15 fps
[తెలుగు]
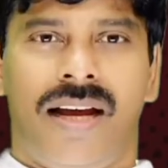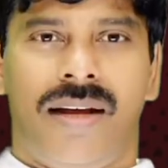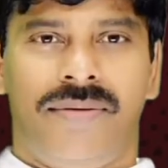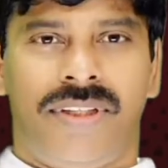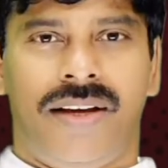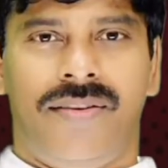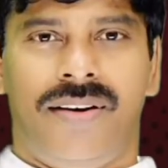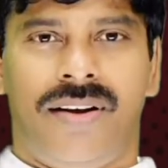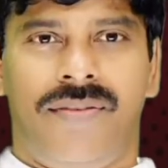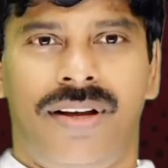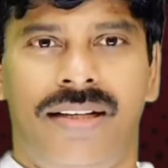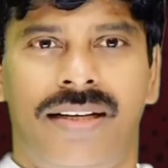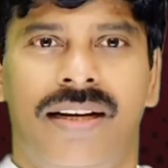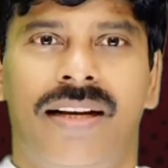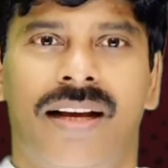జైన్ రవి
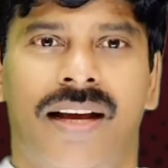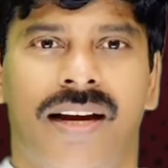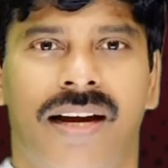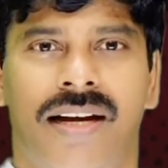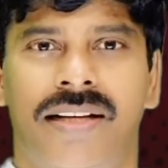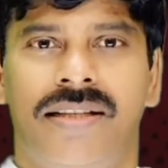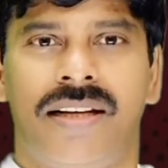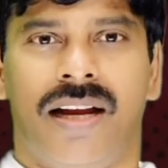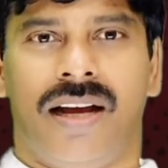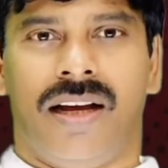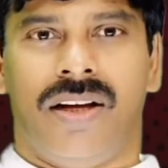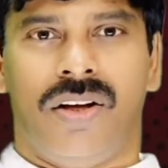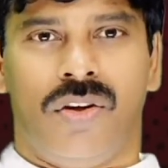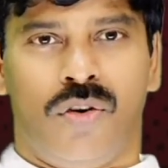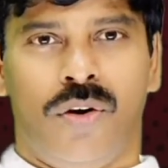జంటగా నటించిన
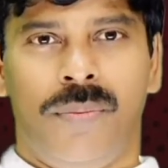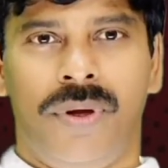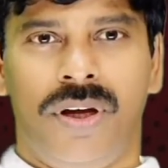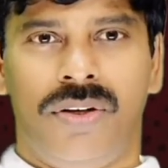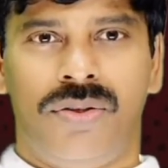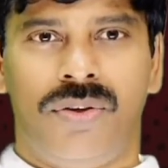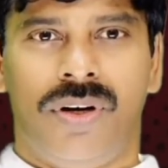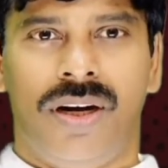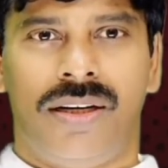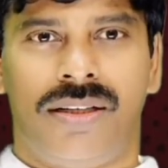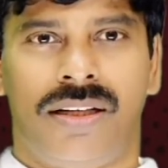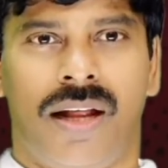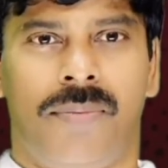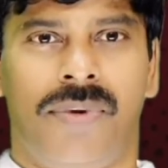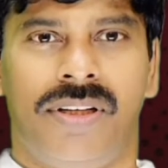రోమియో జూలియట్
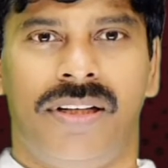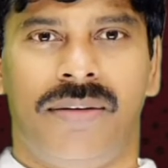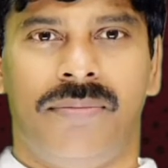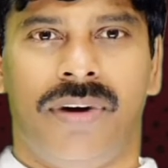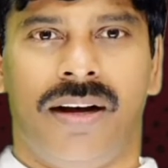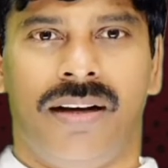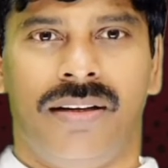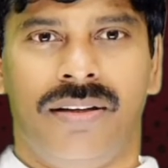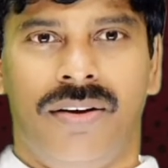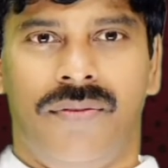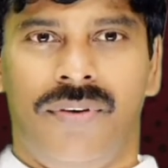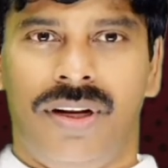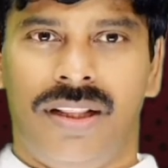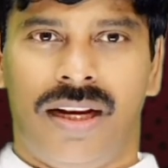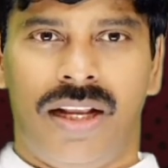తమిళ సినిమా
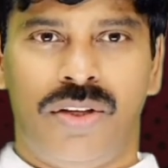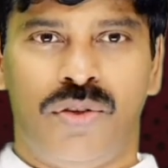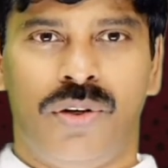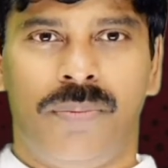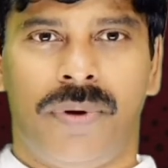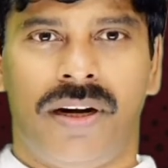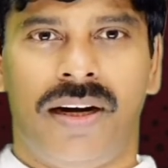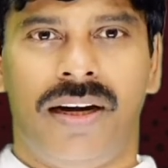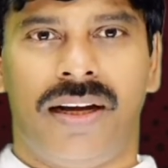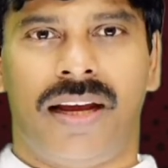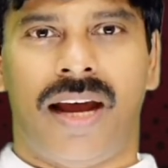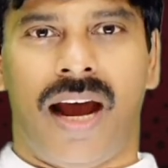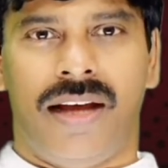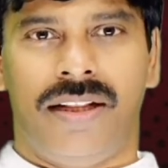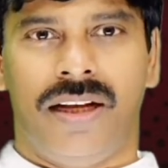విడుదలై జూన్ పన్నెండుకి
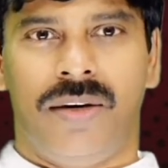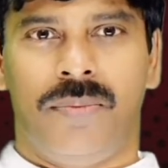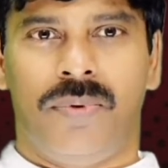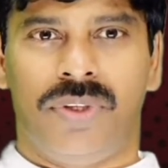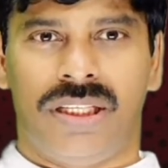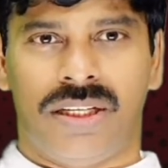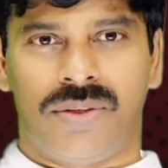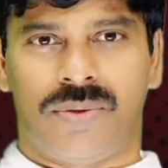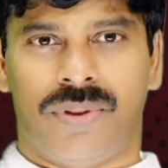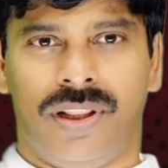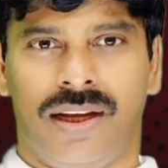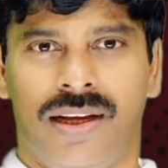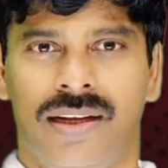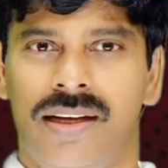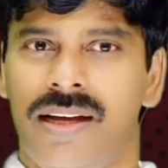ఐదేళ్లు పూర్తి
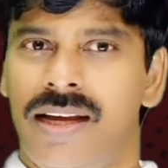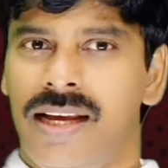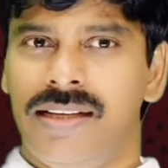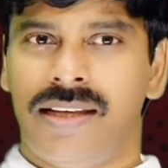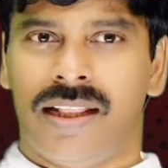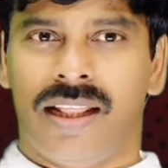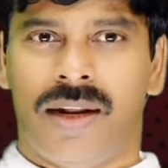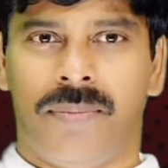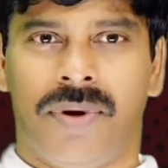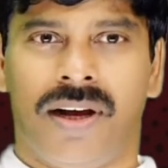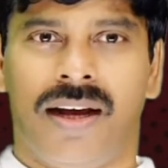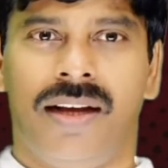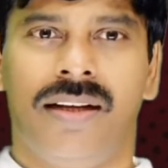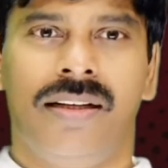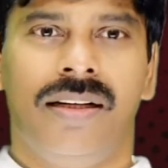చేసుకుంది ఈ
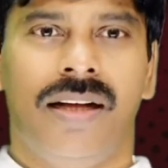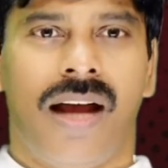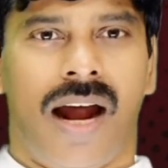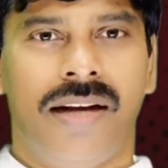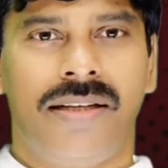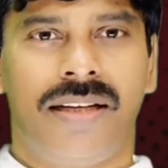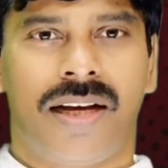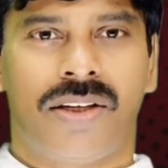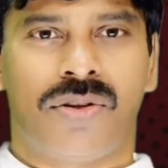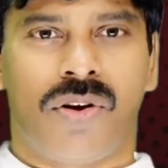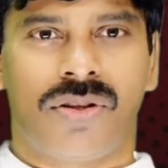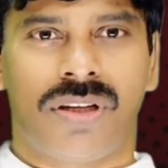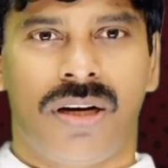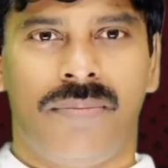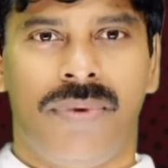సందర్భంగా అంచిక
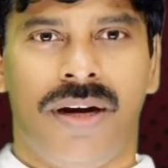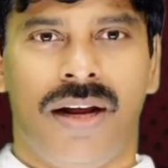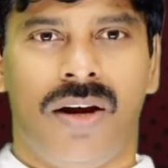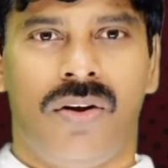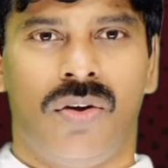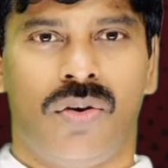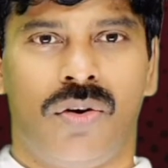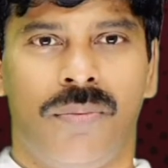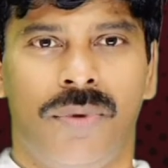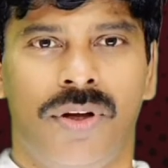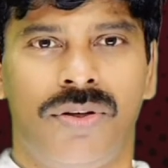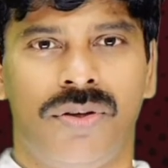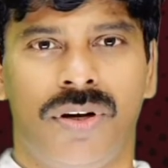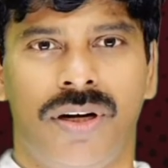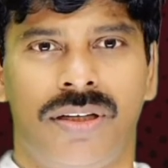సోషల్ మీడియాలో రోమియో
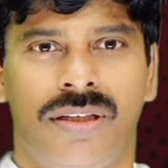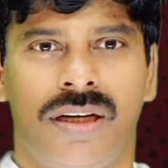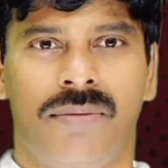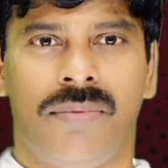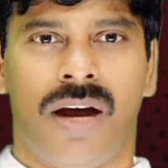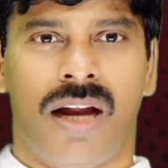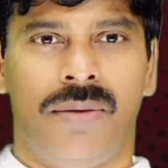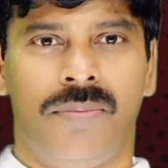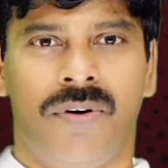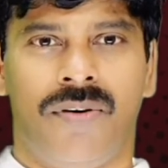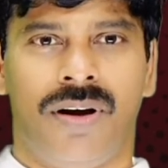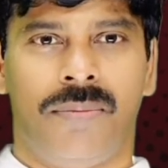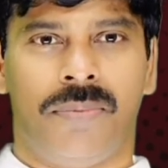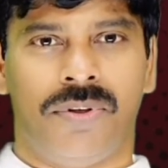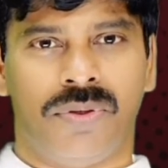జూలియట్ సినిమా
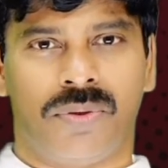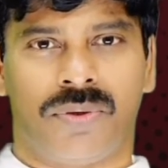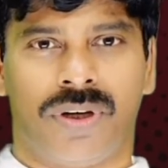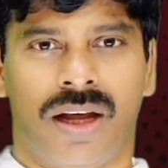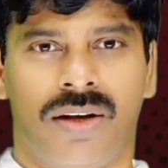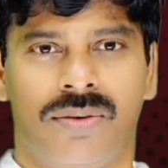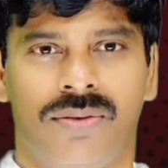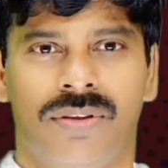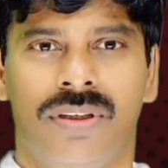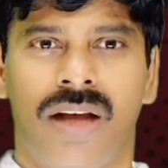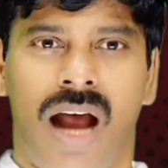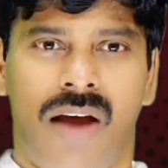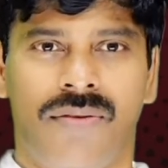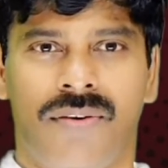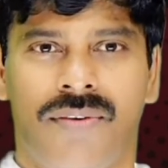అనుభవాలు పంచుకున్నారు
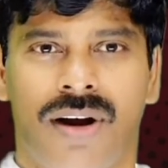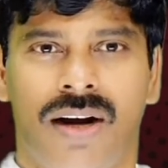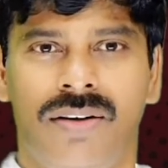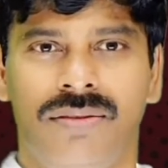ఆ వివరాలు